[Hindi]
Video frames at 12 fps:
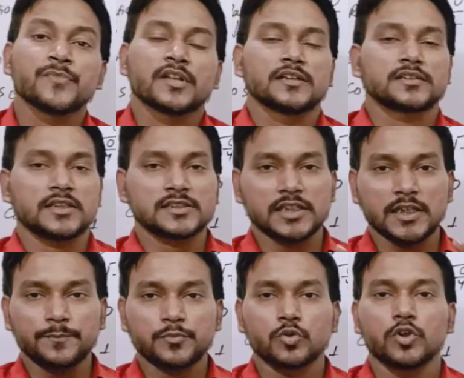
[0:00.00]
इस तरह से आप
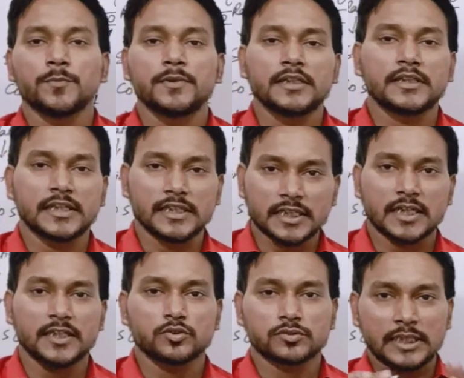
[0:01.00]
कोई भी थीटा का
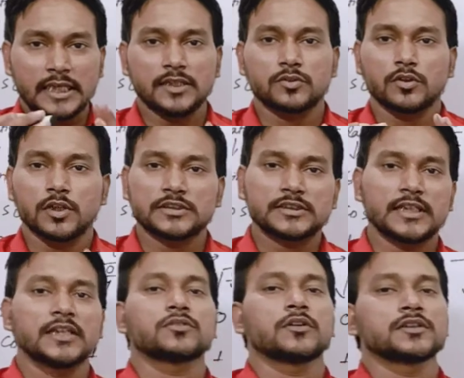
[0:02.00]
जो साइन कॉस टेन
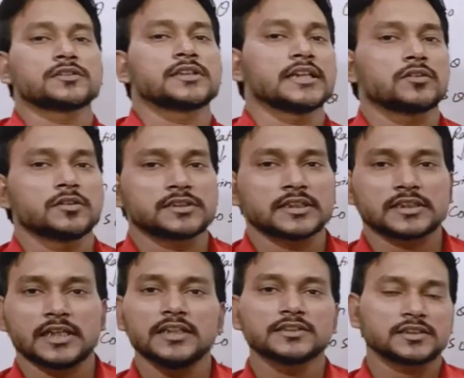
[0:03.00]
कॉट सेक कॉसेक था
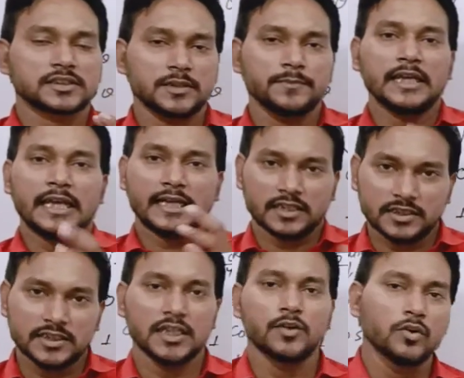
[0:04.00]
जिसका भी एंगल
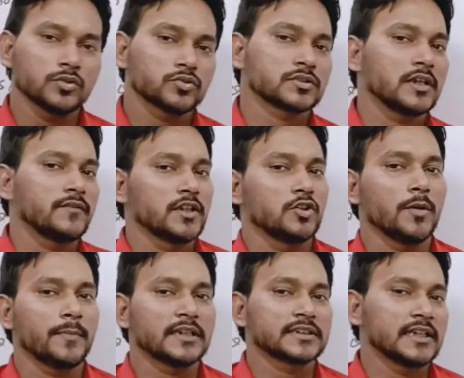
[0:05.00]
दिया हो तो उसका वैल्यू आप
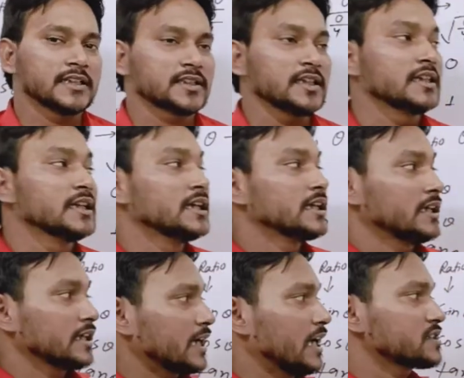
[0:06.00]
आसानी से
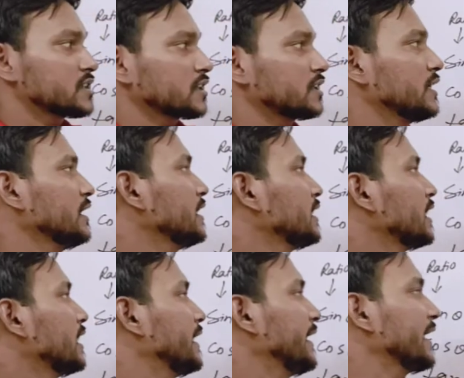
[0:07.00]
निकाल सकते हैं
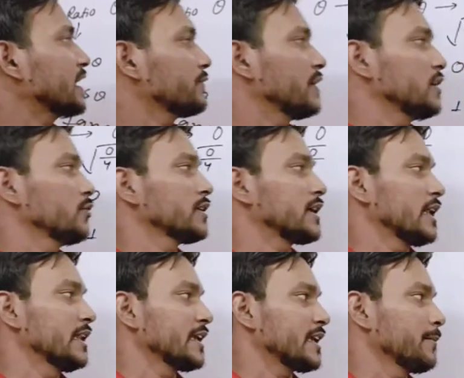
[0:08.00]
एक वैल्यू
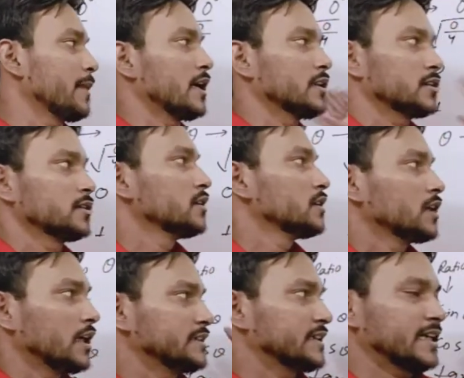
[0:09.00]
निकालने के बाद
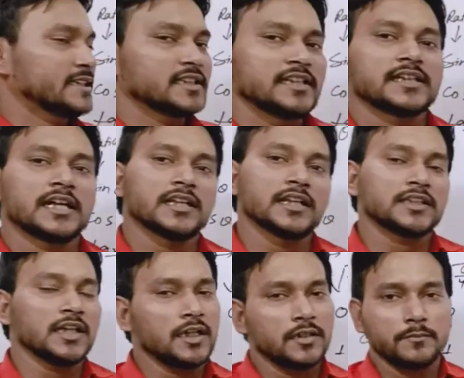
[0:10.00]
ये कैसे निकालना था
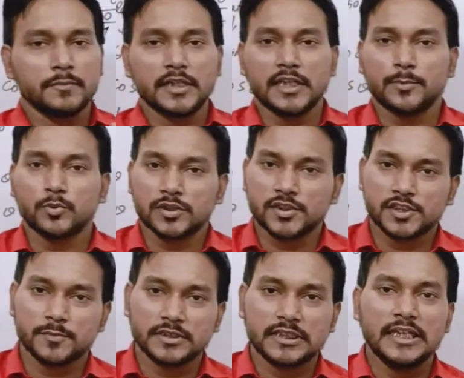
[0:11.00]
मैंने आपको अच्छे से
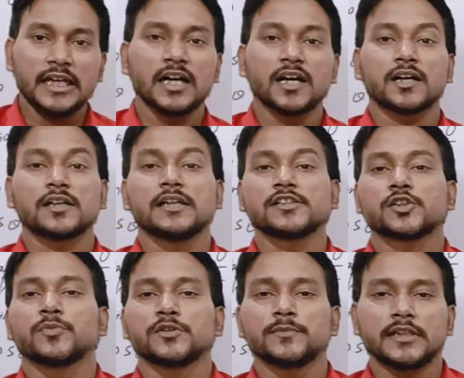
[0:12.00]
बताया अगर नहीं समझ
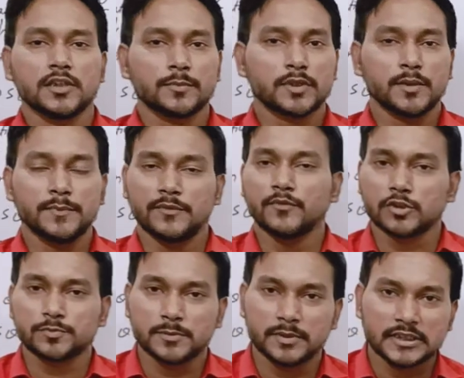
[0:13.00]
में आया तो आप कमेंट बॉक्स
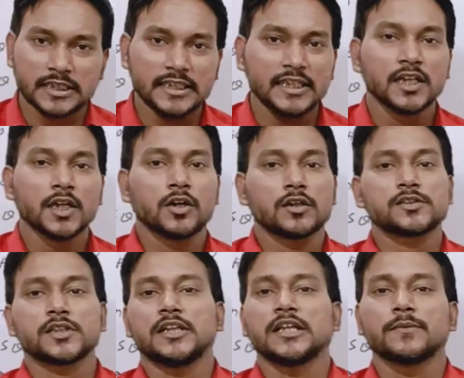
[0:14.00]
में बताइए और
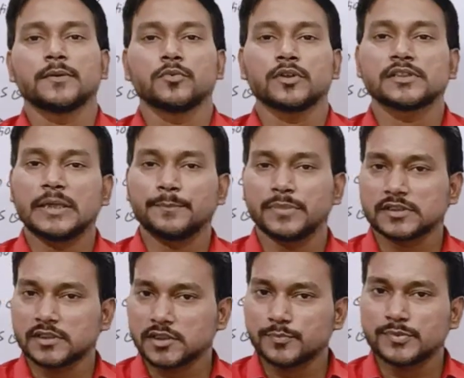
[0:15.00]
चलिए अब हम लोग एग्जाम्पल्स की
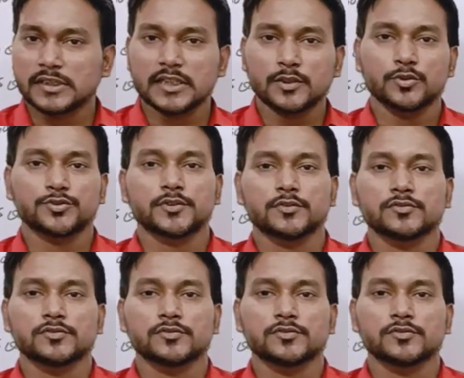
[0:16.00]
तरफ चल के क्वेश्चन को